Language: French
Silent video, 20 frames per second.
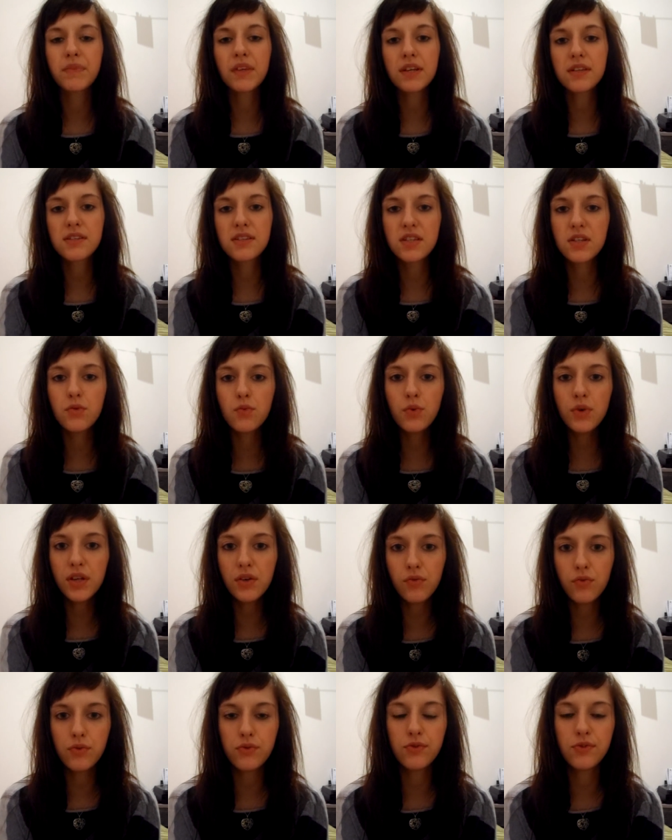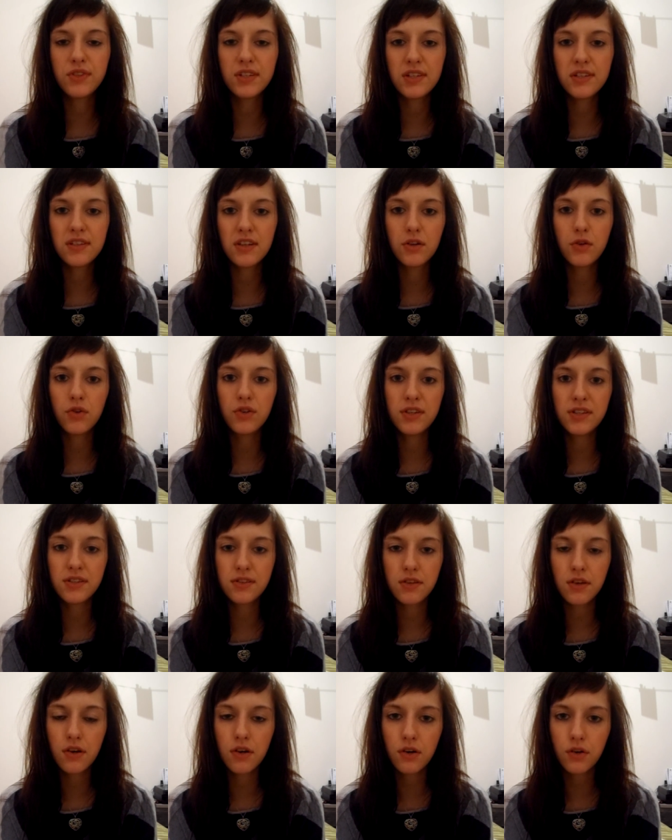si oui, vous utilisez le
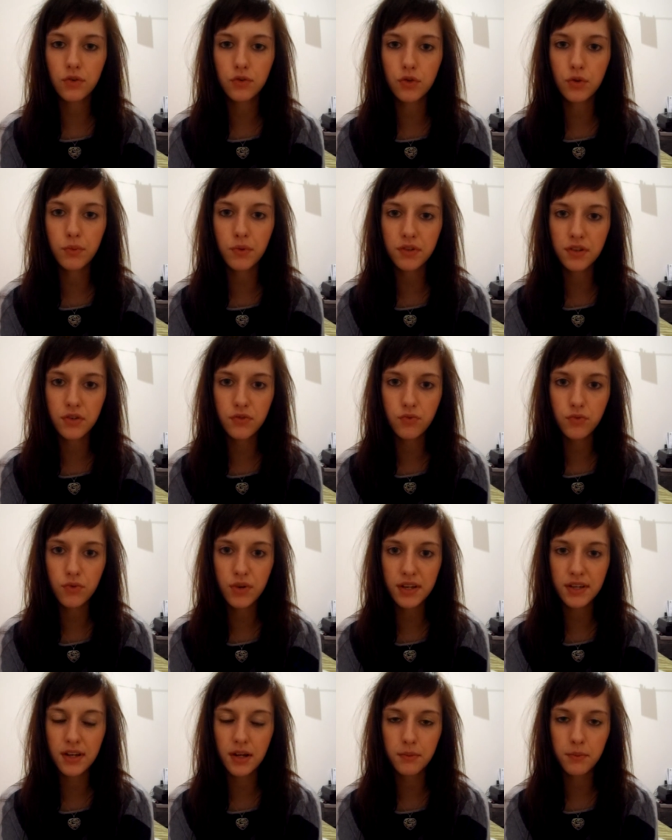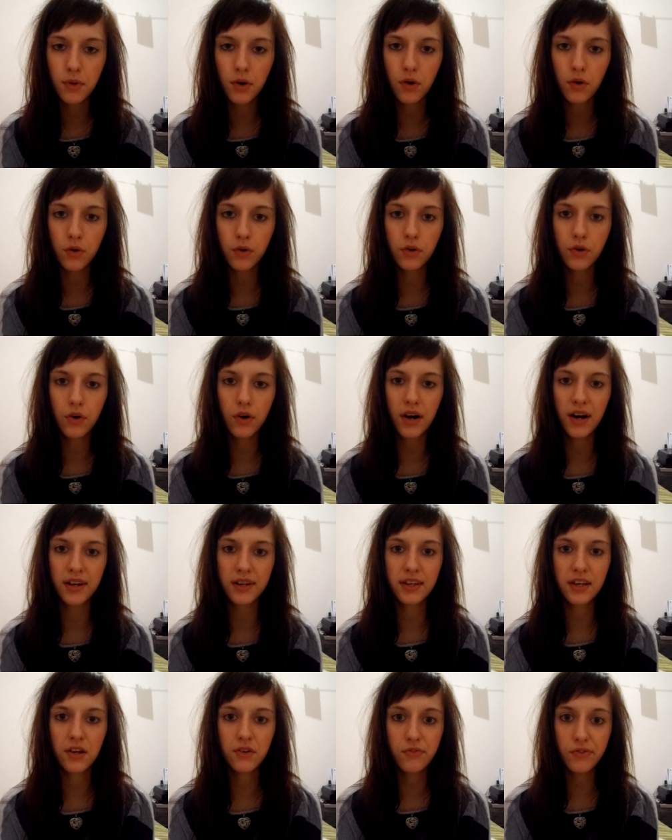lisseur, demandez-vous également encore à
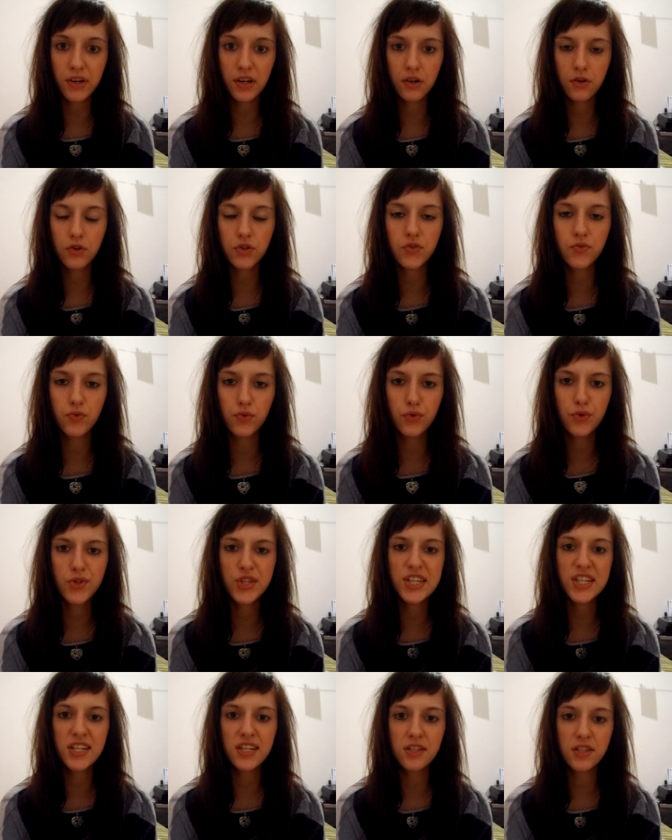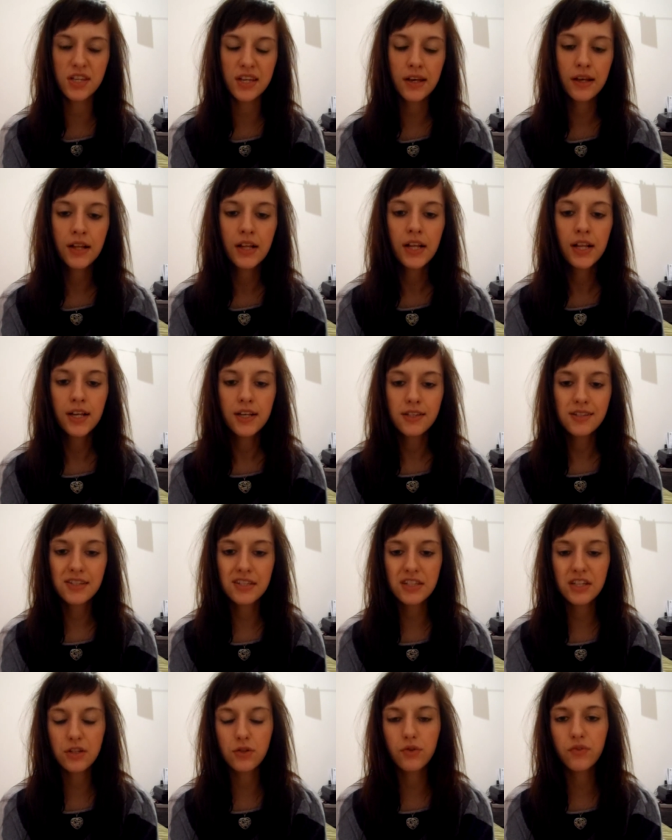quelle fréquence vous l'utilisez.
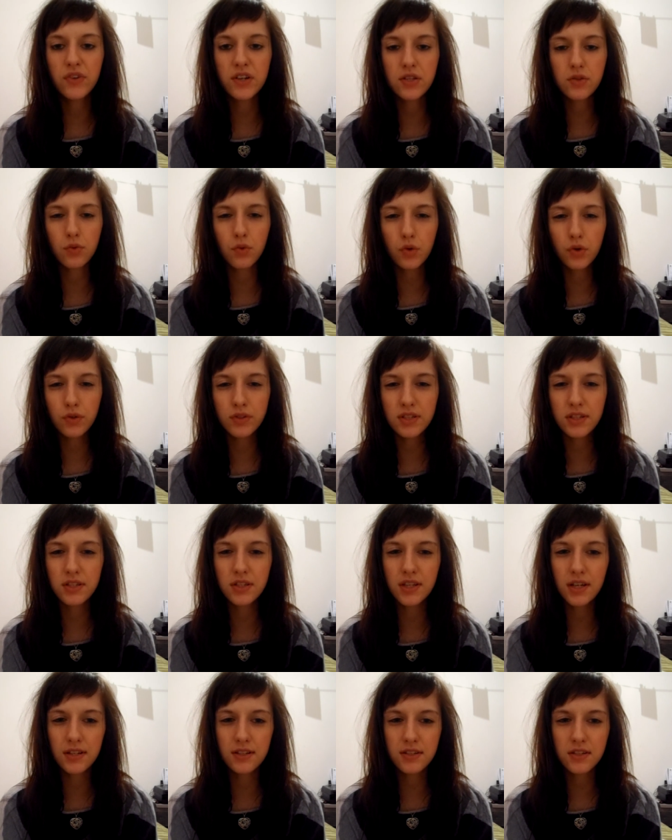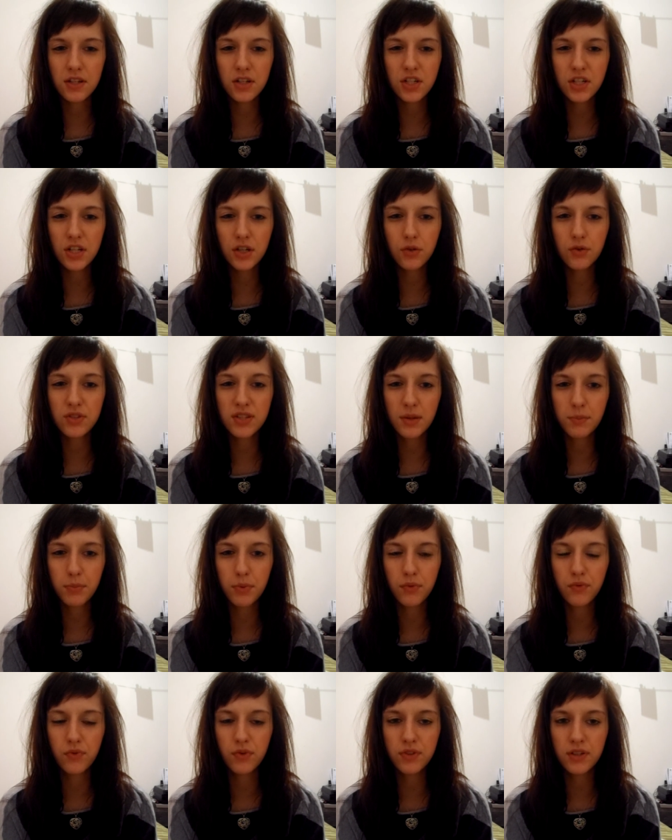Si c'est de façon quotidienne, sachez que ça
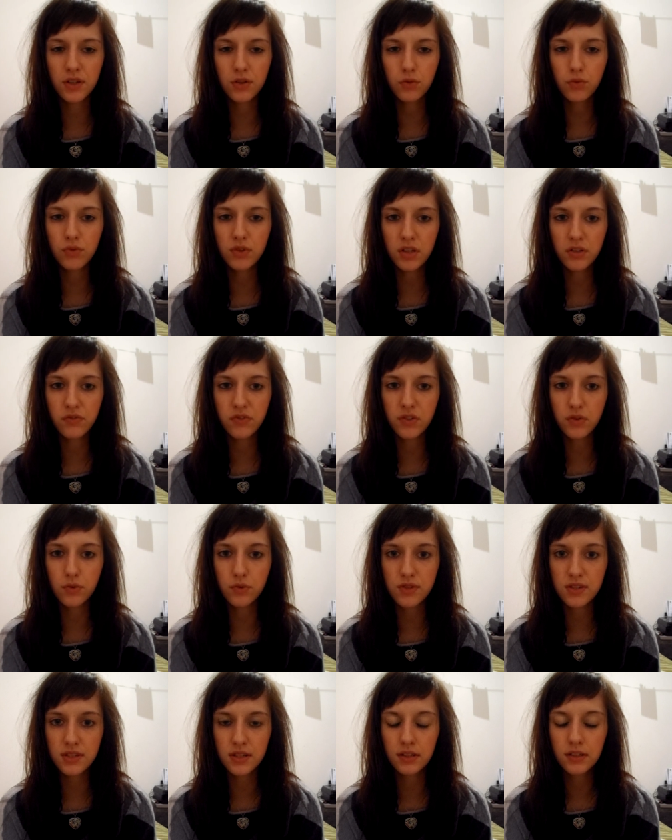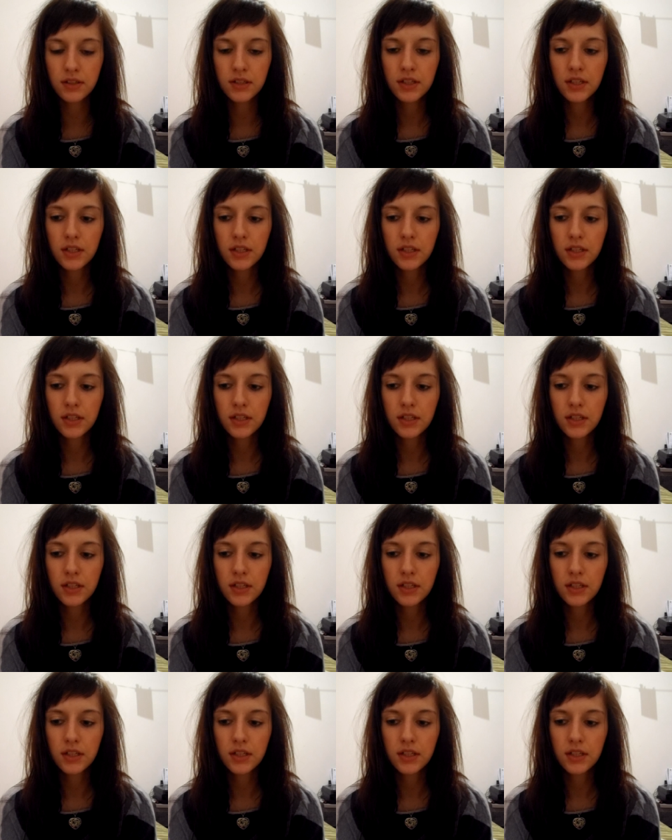peut venir tout à fait de ça.